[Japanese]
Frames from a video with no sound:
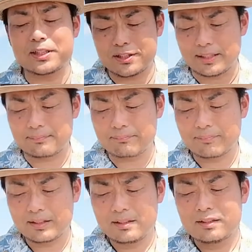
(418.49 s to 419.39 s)
ました。
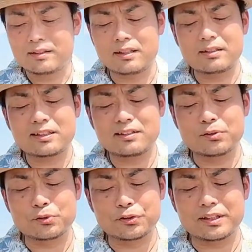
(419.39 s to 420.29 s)
旦那さんの
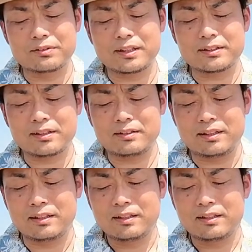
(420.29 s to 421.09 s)
お父さんお母さんに